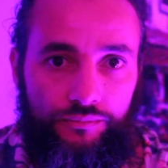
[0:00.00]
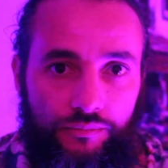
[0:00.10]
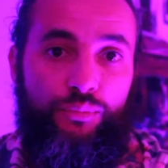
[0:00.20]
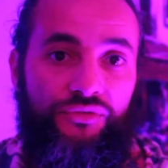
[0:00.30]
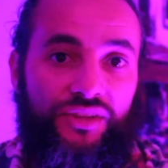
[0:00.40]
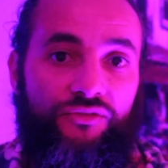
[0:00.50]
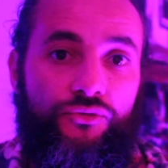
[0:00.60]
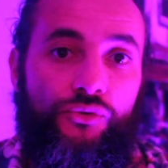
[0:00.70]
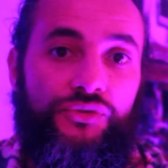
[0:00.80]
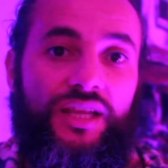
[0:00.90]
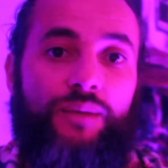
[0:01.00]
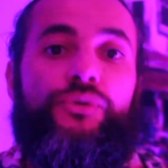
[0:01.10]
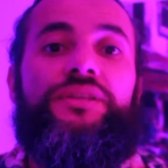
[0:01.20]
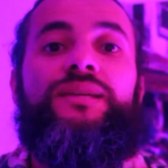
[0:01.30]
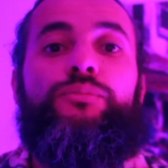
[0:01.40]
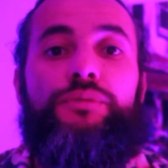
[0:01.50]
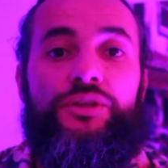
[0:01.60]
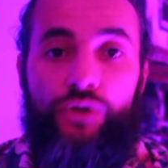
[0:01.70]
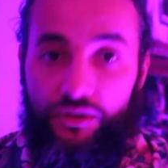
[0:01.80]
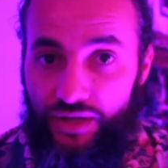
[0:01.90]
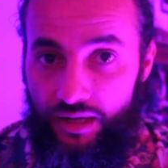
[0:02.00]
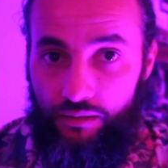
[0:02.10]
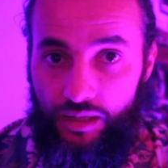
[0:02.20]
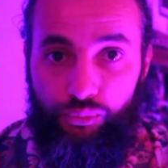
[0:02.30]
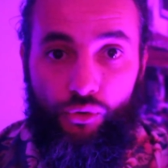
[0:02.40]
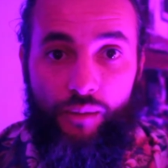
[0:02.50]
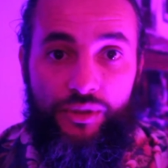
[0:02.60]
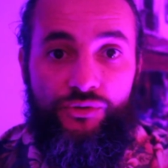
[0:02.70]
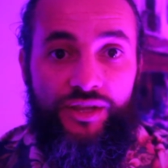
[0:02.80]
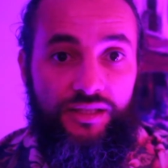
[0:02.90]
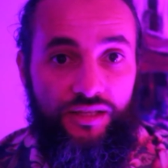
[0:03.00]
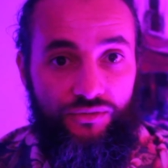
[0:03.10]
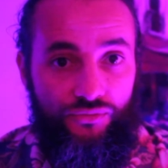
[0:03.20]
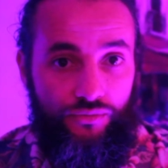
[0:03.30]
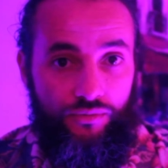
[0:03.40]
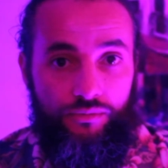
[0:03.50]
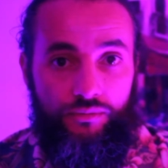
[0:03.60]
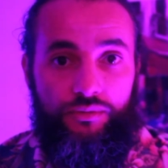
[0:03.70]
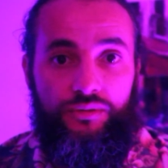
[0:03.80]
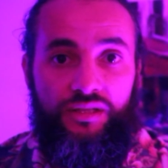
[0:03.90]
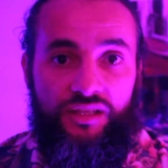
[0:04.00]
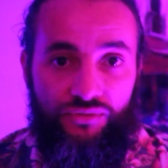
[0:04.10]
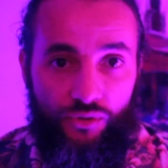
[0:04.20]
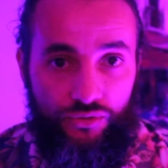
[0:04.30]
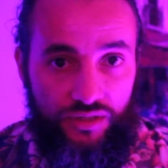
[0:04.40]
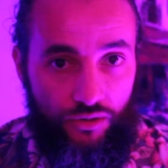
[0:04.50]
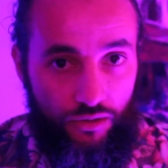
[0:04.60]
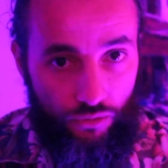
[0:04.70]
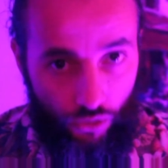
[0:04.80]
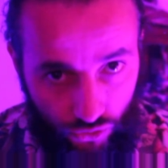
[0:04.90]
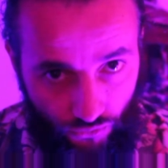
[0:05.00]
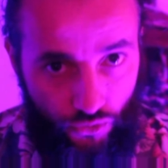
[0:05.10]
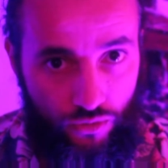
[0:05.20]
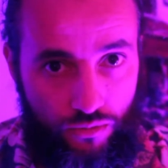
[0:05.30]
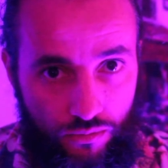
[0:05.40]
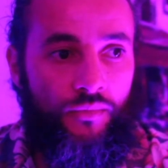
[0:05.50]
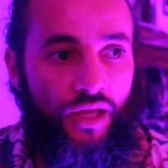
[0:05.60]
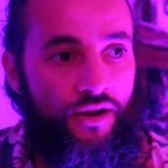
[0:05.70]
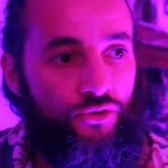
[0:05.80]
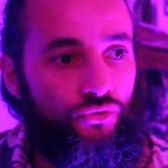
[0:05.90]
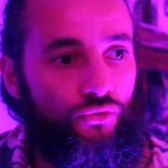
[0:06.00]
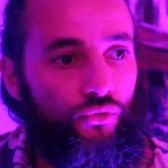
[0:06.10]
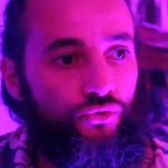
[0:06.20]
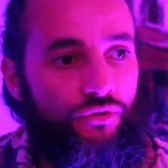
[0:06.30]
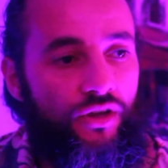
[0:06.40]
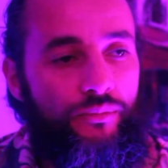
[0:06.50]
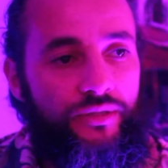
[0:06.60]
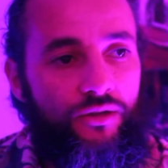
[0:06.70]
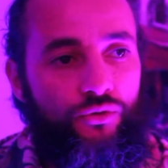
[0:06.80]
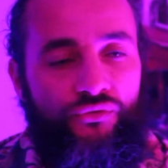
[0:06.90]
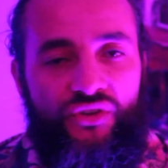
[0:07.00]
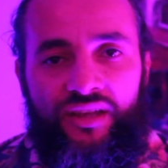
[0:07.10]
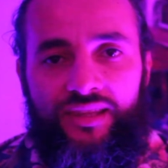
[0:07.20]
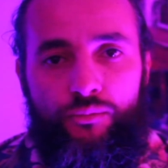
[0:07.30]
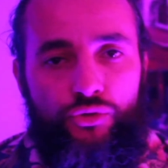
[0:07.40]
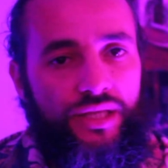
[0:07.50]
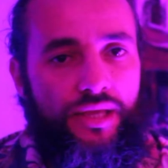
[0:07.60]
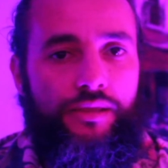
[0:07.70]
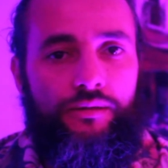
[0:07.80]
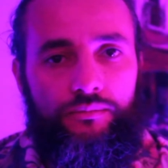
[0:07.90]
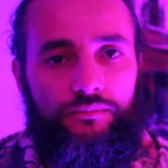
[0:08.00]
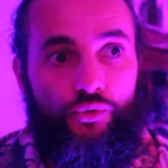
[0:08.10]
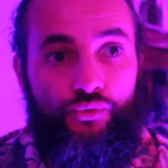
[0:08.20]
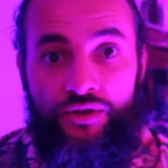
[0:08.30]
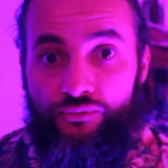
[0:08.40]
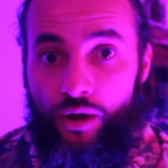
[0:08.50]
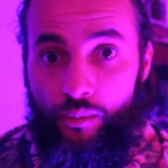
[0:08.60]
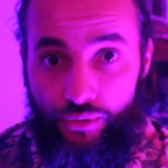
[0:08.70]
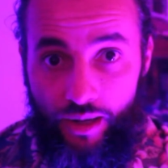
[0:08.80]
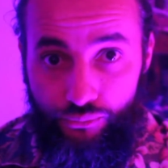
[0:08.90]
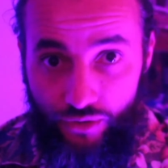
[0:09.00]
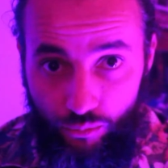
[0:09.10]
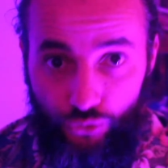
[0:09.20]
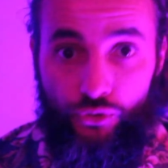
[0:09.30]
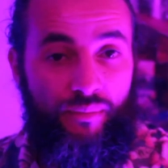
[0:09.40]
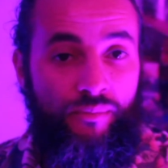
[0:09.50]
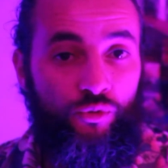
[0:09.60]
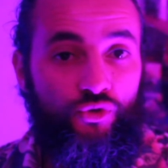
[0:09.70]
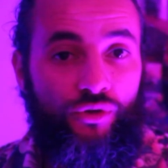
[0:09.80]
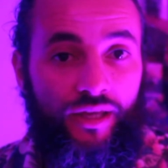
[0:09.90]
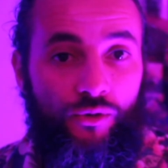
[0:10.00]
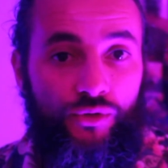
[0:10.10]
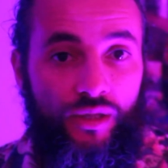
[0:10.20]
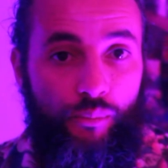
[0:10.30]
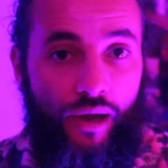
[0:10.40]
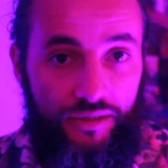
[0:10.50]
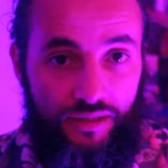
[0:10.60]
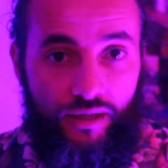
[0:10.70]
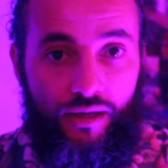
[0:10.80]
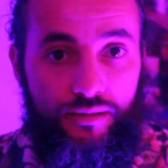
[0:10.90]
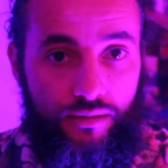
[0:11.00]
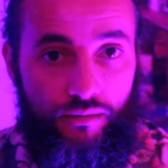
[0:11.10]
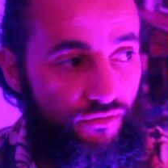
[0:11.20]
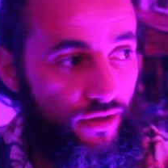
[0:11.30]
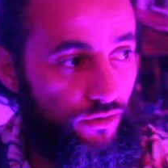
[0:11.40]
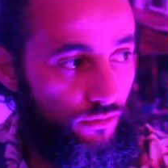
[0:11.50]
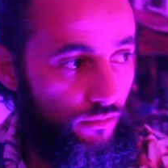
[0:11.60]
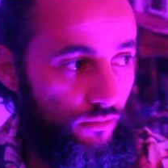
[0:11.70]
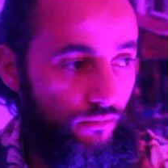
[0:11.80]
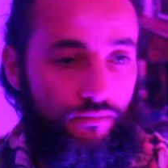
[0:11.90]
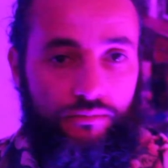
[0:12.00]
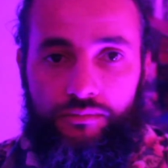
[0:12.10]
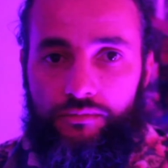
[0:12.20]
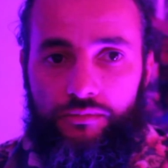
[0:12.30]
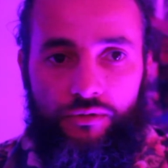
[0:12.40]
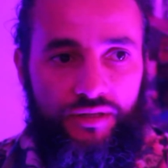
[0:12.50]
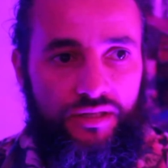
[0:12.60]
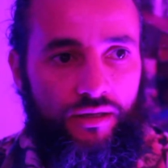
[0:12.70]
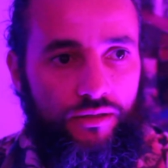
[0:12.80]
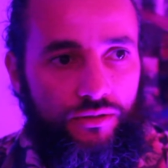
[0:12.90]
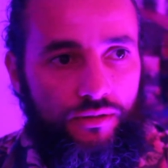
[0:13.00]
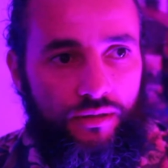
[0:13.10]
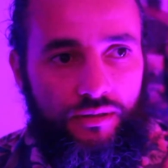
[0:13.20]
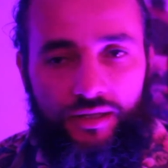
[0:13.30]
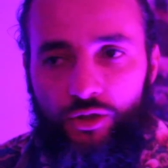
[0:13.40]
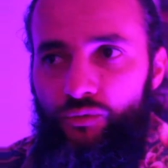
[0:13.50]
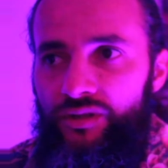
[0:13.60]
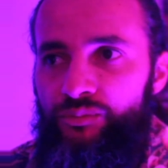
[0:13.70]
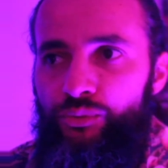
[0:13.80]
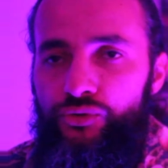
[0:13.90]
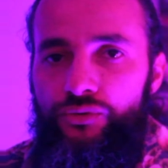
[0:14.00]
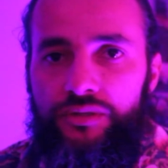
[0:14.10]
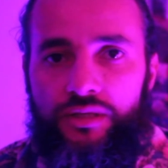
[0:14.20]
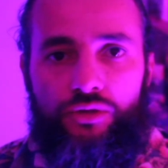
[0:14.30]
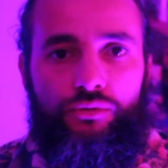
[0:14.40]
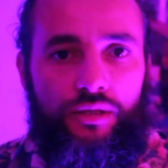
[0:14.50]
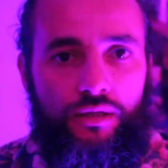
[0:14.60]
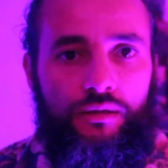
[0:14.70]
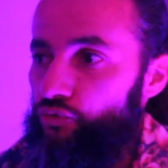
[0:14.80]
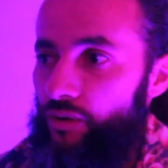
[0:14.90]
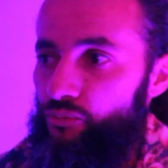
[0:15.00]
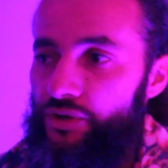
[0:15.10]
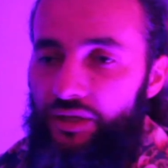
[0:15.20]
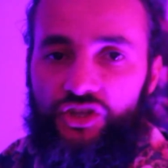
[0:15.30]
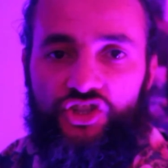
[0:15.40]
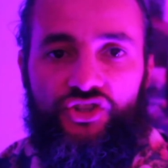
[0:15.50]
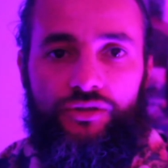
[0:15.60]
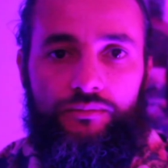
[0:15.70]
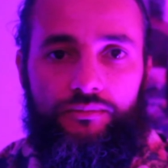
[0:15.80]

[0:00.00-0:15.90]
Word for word: Ils peuvent influencer la politique publique de la ville, les programmes éducatifs des différentes écoles de leurs enfants, et ils se sont construits comme ça de véritables Éden, où il faut un peu la et le beau Mais même en se créant des paradis terrestres avec, on va dire, 90% de sécurité, tu as beau être riche,